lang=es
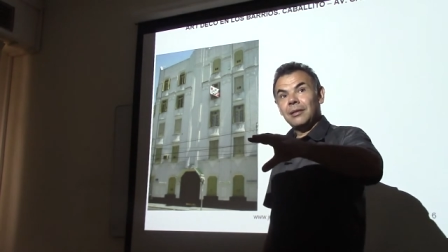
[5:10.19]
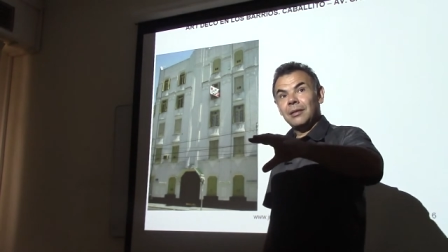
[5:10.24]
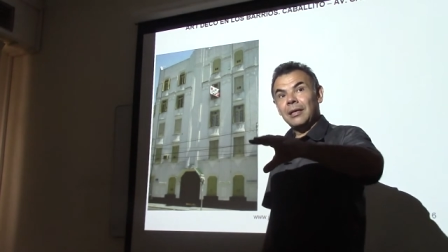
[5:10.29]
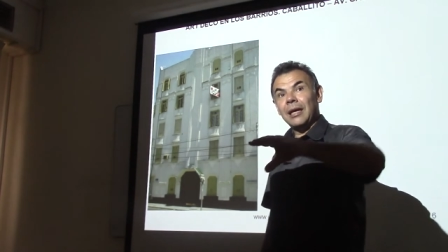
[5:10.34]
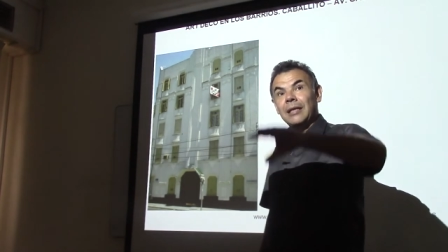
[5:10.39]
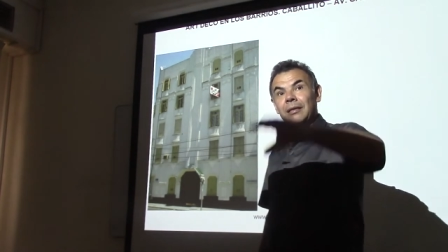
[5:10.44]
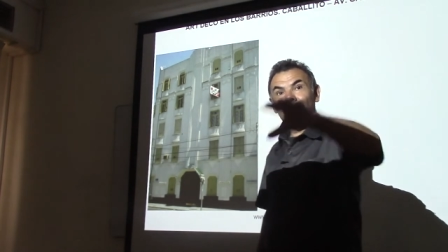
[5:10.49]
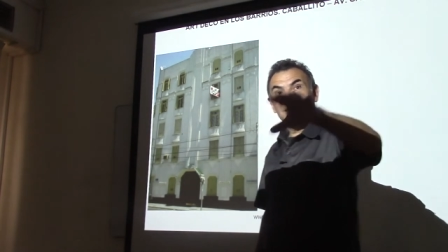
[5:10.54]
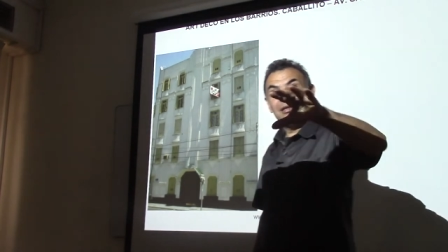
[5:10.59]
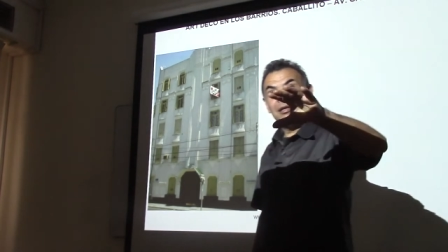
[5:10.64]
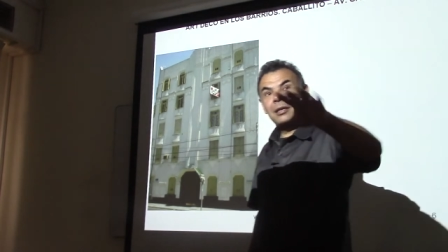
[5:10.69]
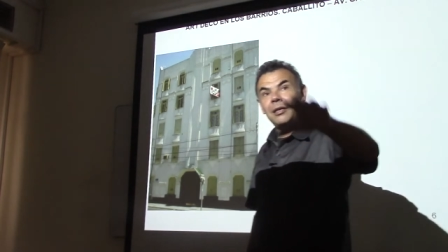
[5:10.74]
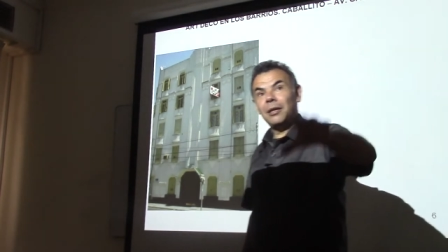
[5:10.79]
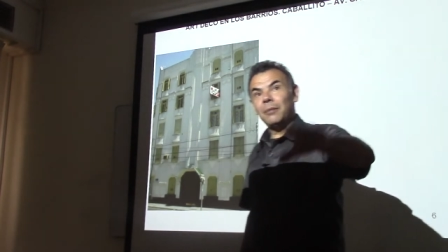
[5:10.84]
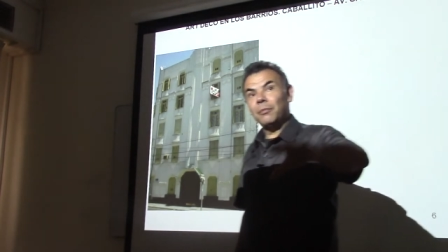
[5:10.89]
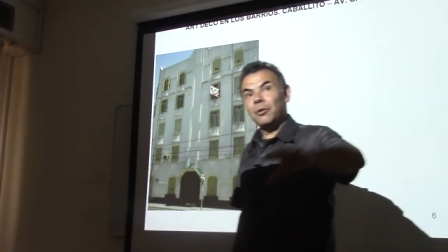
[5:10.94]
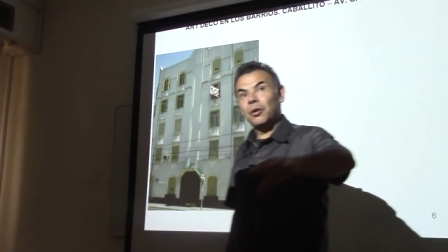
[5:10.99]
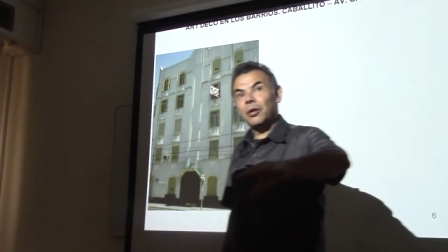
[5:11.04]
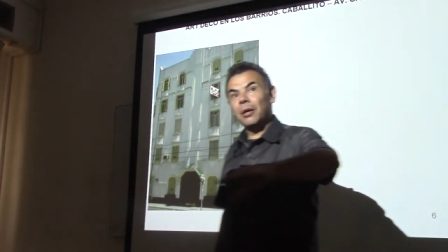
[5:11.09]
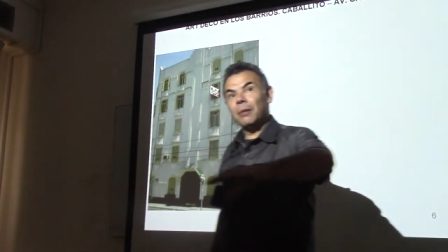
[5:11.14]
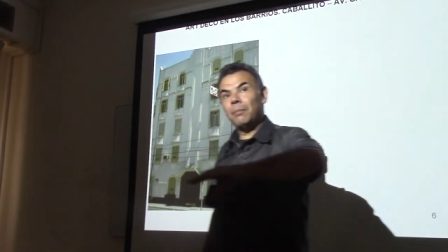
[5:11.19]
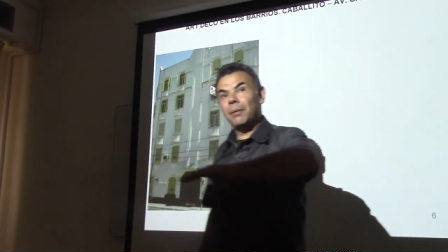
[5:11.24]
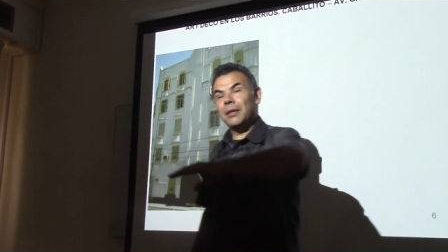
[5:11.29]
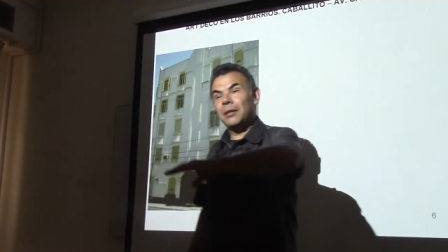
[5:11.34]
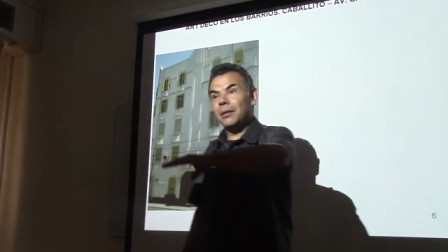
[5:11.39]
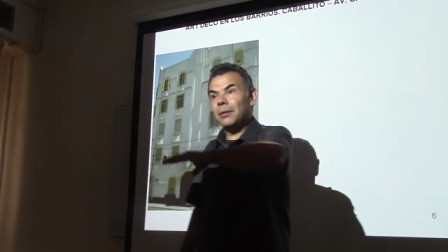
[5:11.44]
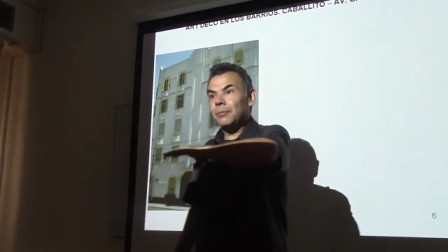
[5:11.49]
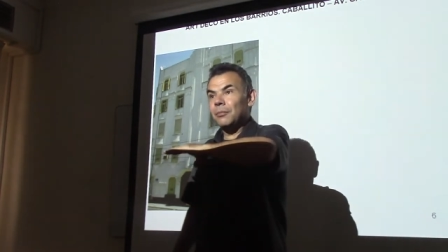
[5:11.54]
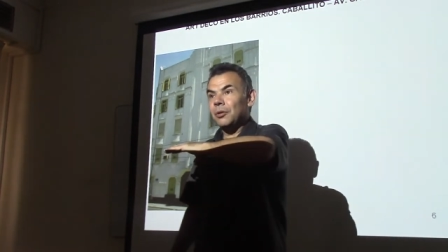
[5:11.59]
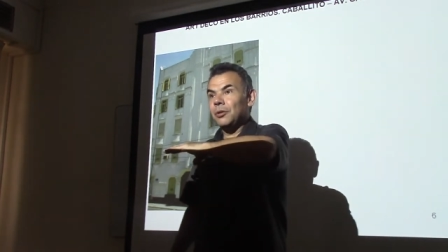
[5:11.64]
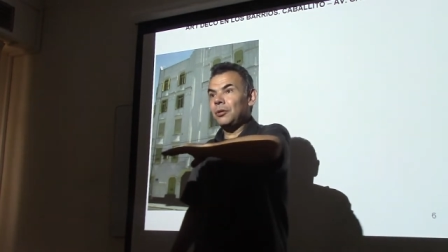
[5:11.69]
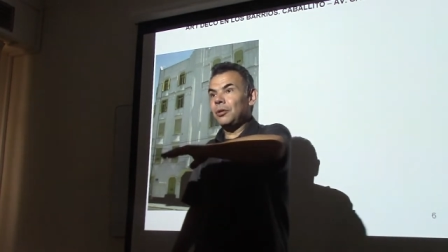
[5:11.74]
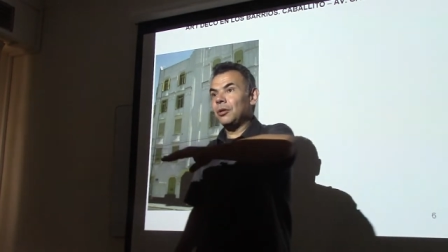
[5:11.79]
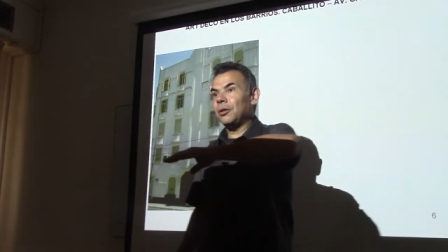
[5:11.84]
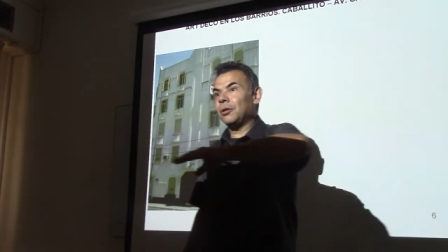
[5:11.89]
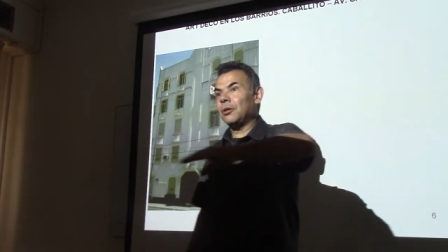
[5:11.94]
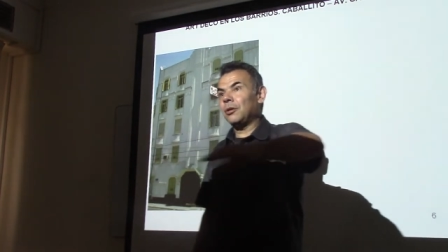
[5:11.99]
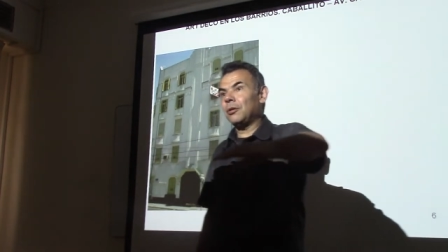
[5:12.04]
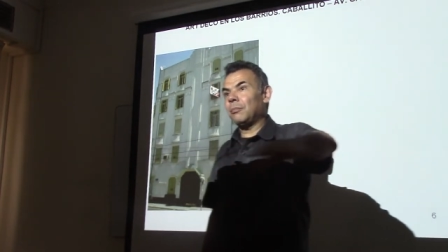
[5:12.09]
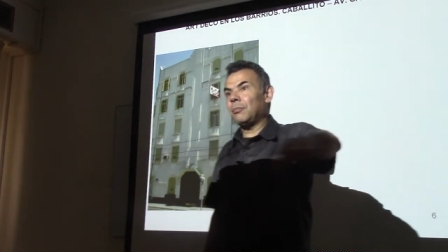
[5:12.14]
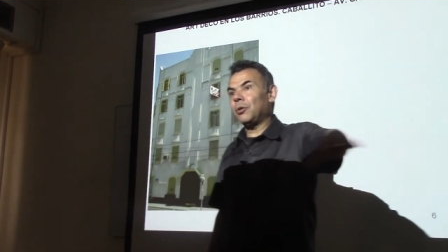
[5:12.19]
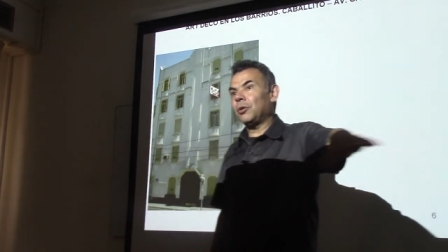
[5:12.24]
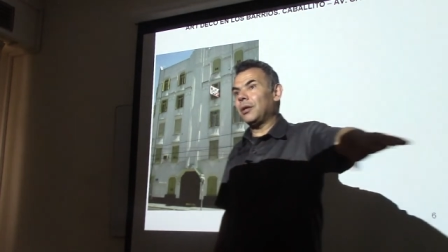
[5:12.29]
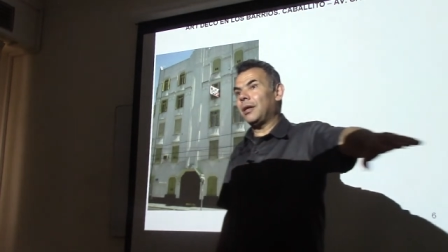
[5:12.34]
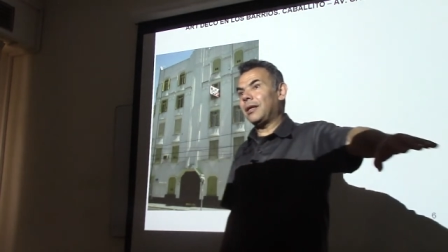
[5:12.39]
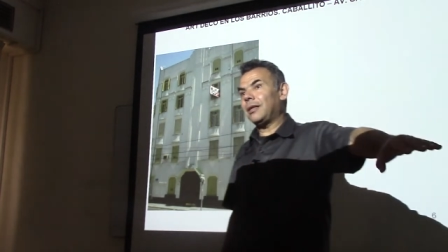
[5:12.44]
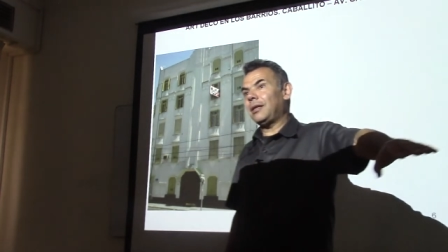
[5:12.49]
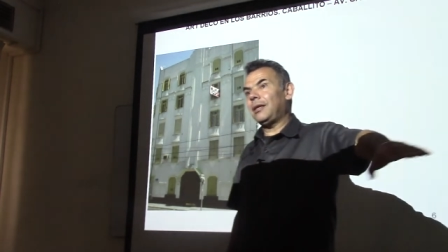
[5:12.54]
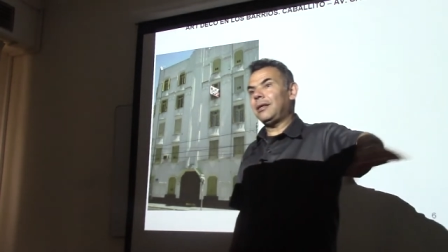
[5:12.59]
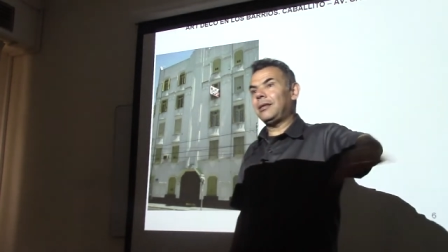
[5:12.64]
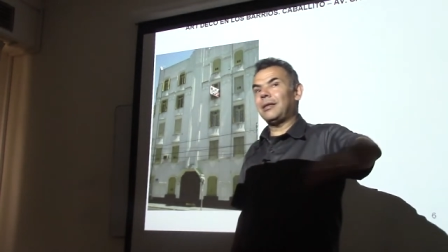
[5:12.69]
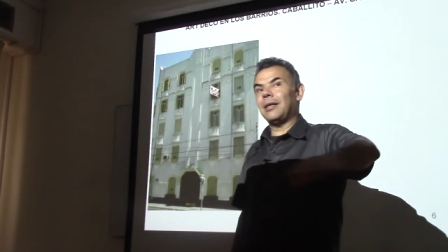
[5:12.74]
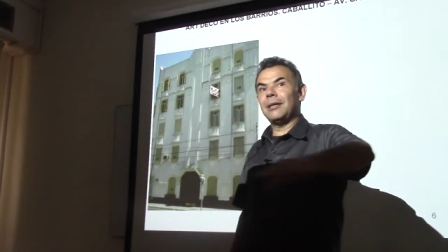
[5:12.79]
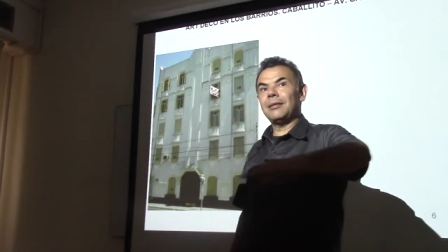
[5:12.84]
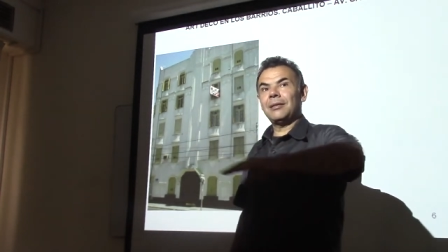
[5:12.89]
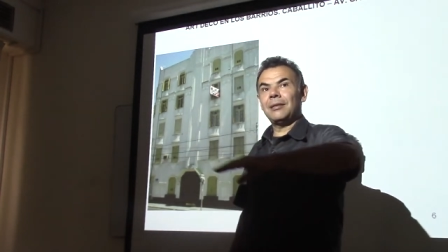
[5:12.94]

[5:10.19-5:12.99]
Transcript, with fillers: que antes dijimos que el patrimonio modernista